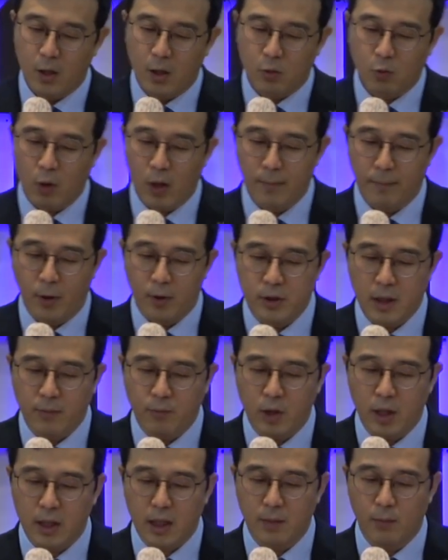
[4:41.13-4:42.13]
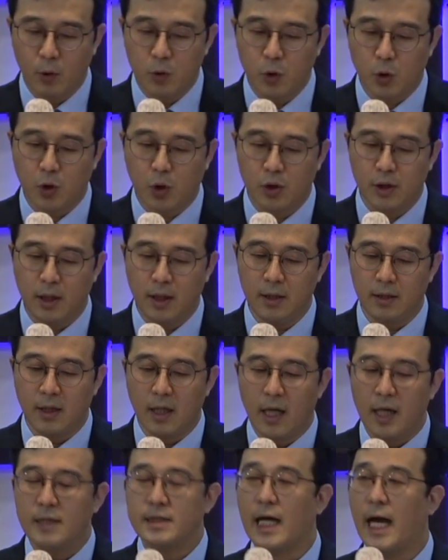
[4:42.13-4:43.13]
또한 번제물의 기본 조건인
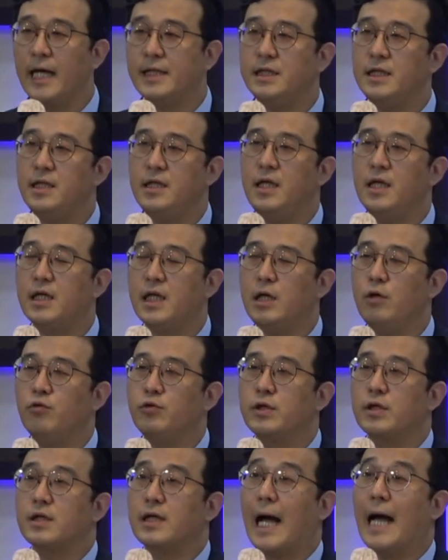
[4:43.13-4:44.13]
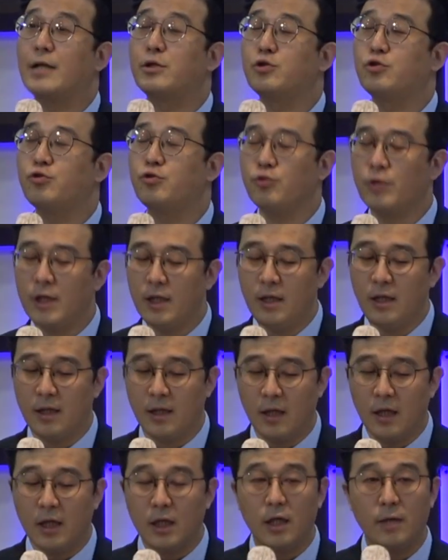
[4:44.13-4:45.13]
자신이 키운
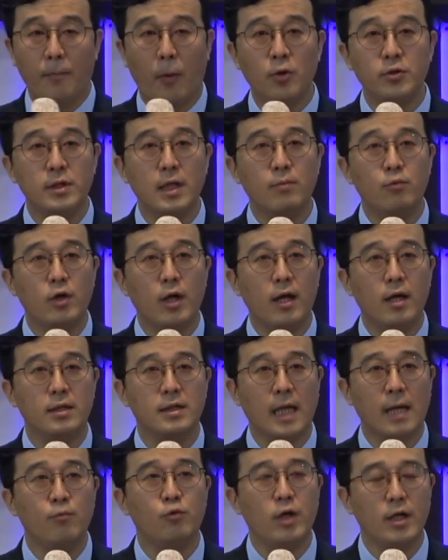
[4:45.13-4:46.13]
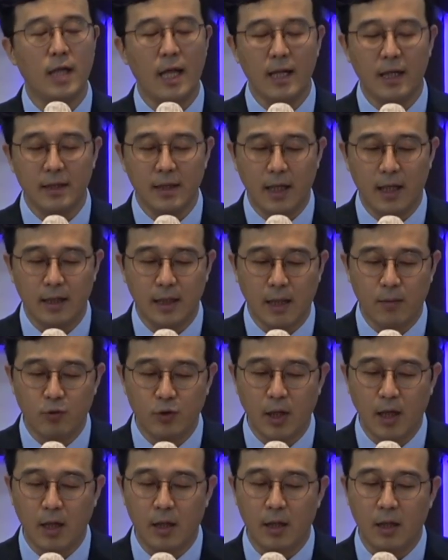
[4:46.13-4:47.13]
가축이 이 번제물의 제물에 해당되기
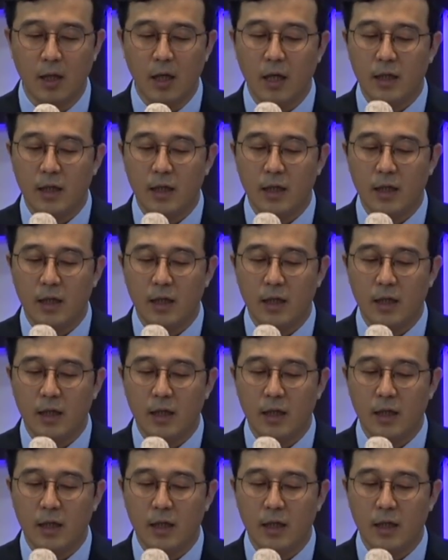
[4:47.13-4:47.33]
때문에